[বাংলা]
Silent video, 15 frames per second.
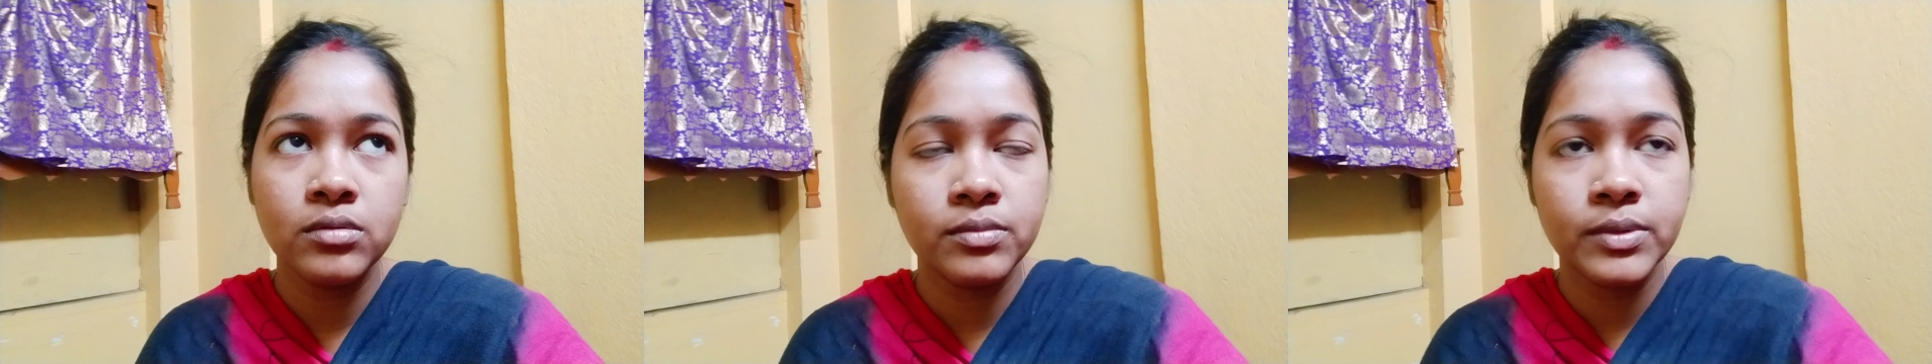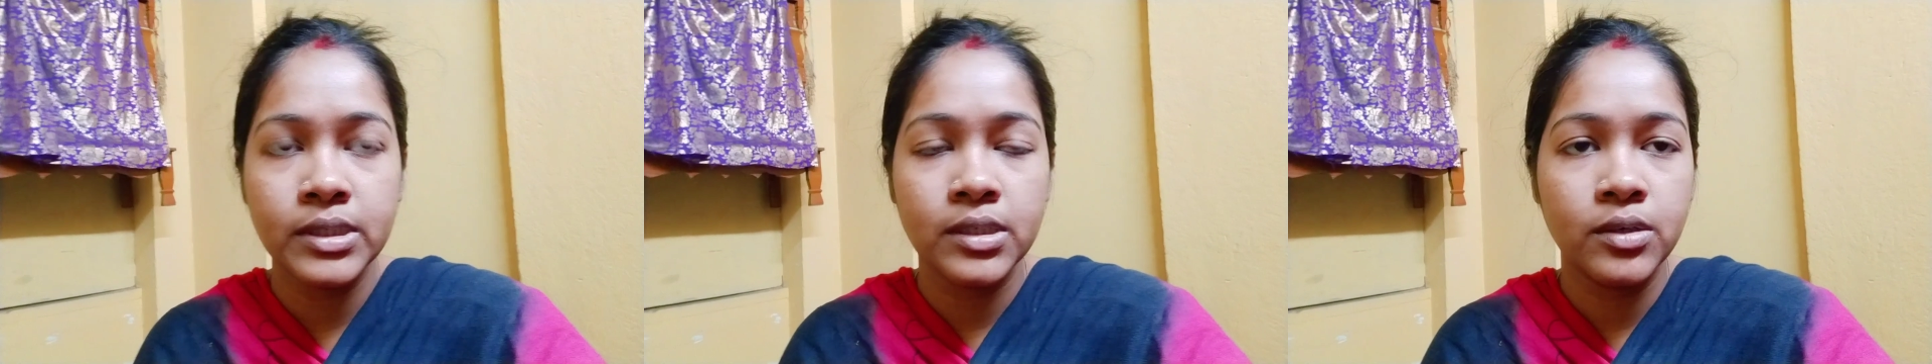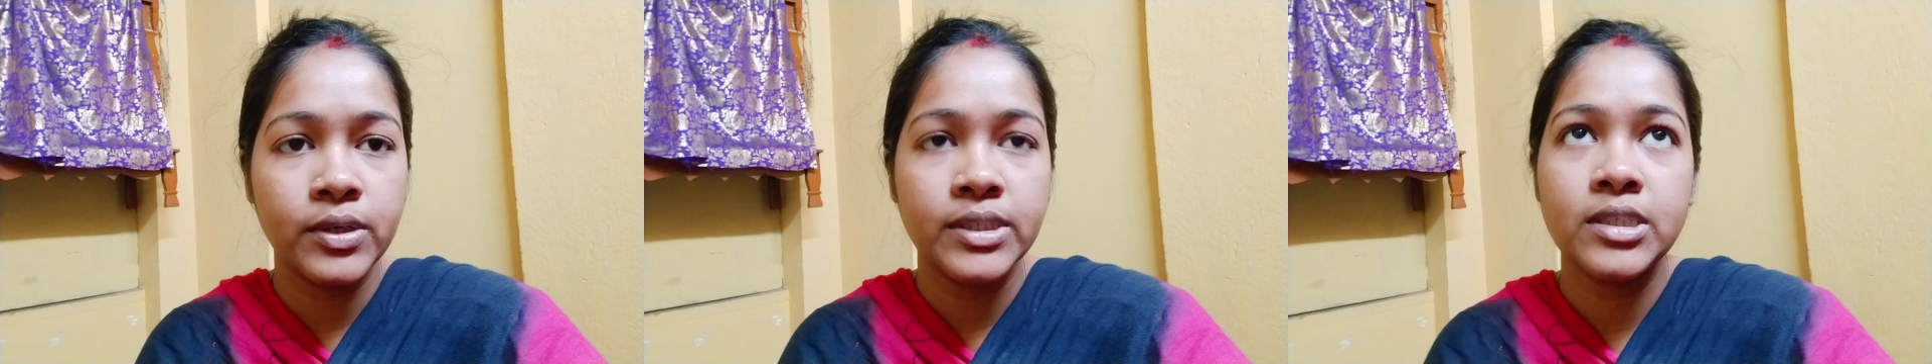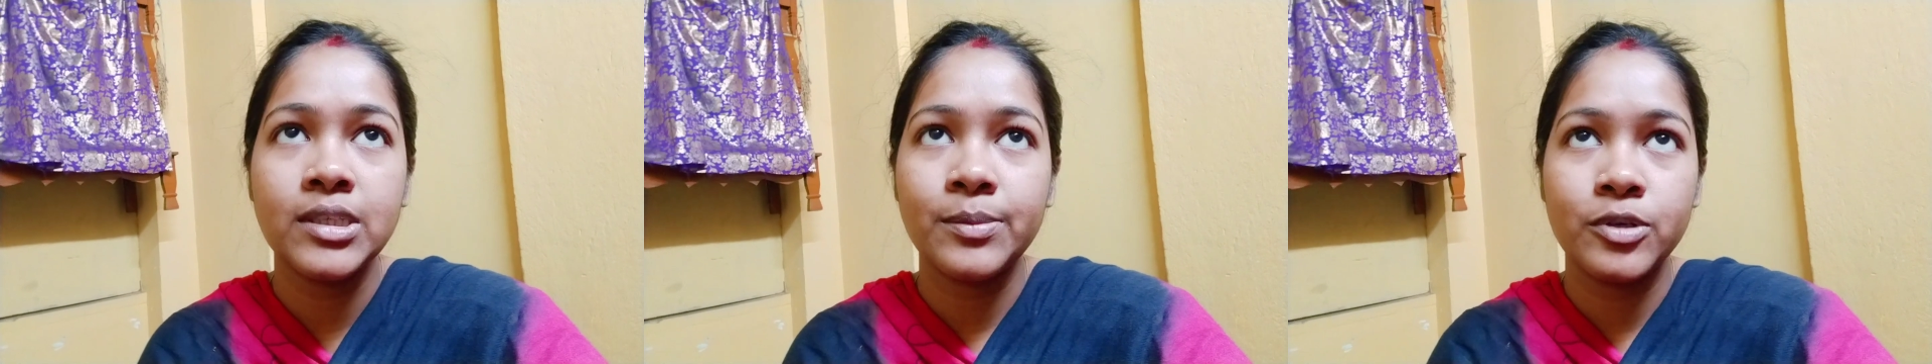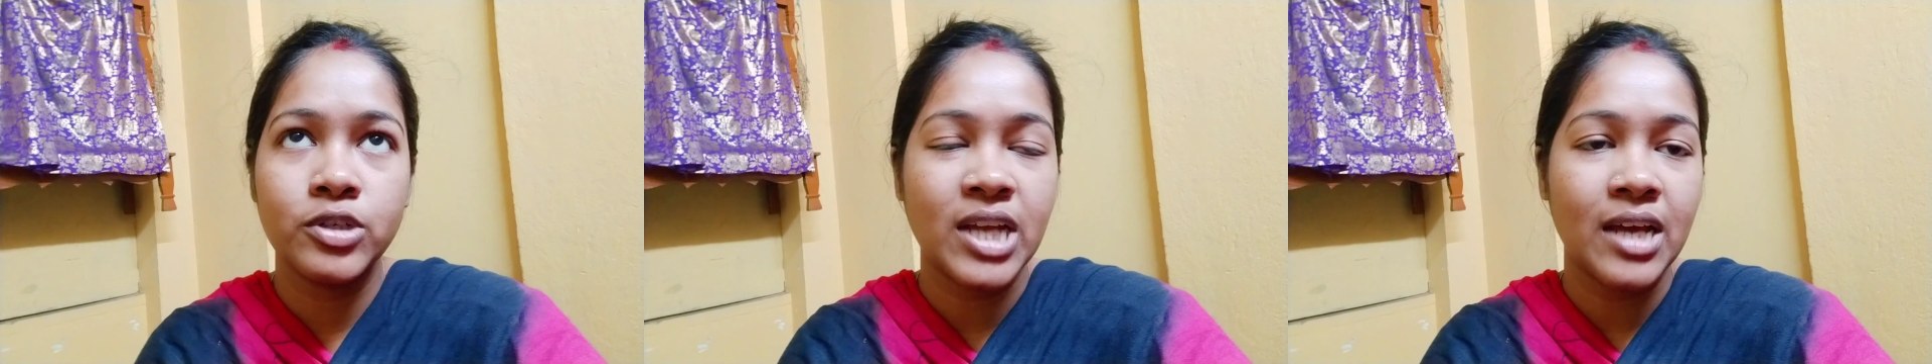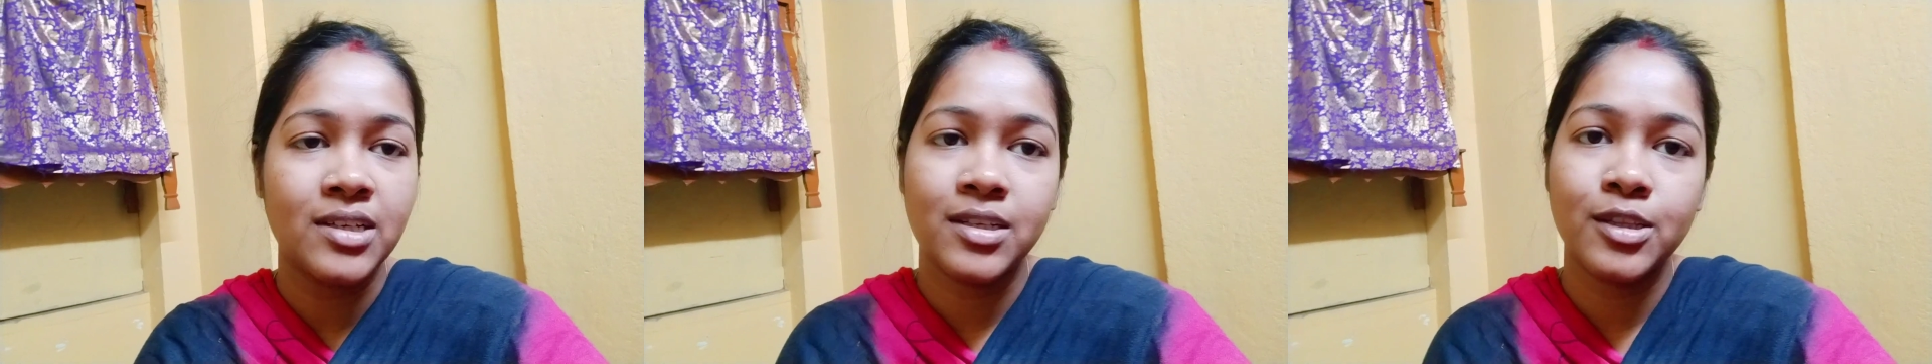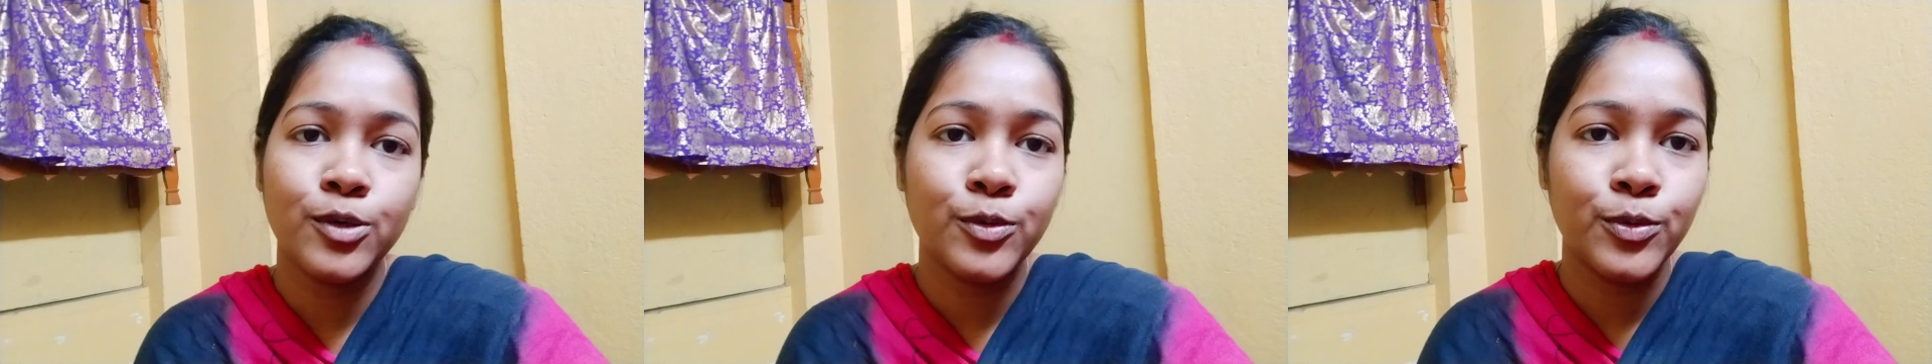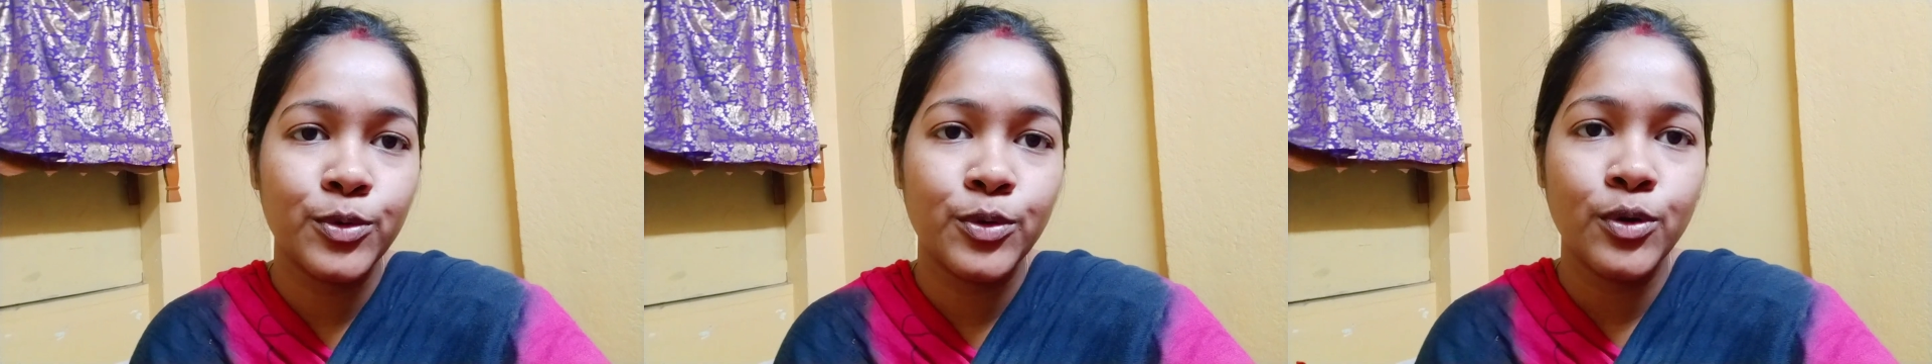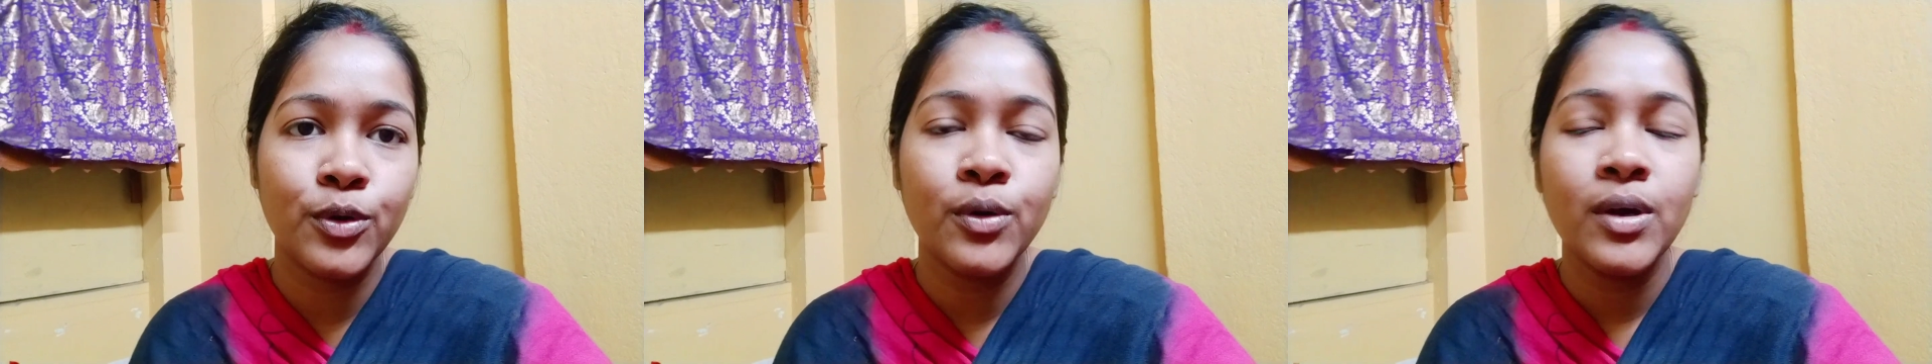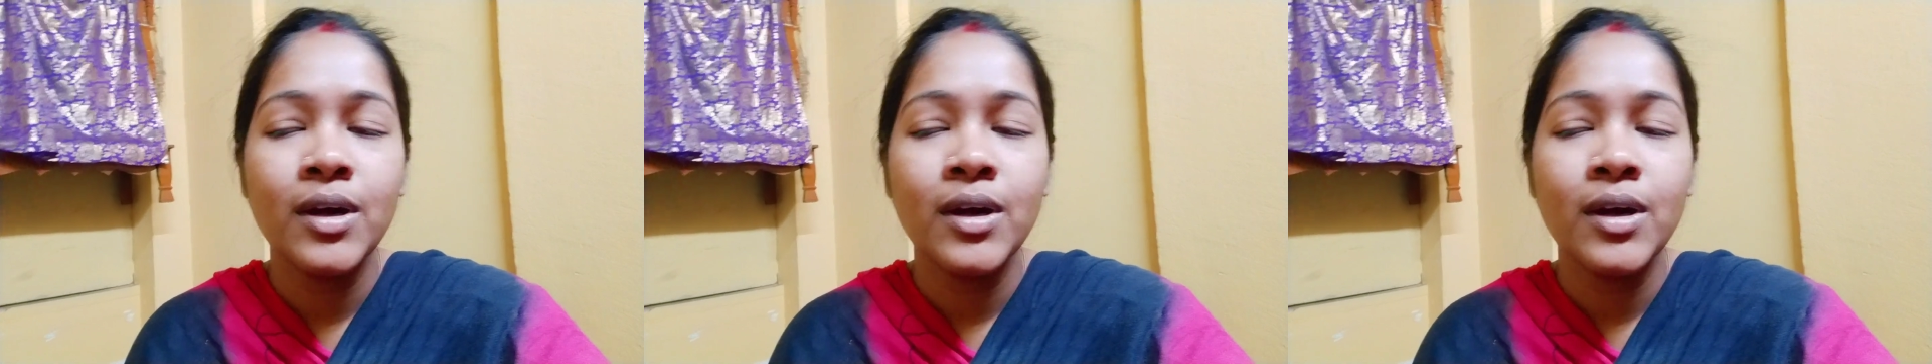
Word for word: রেডি হয়ে গেছি তারপরে সাড়ে সাথে উঠলো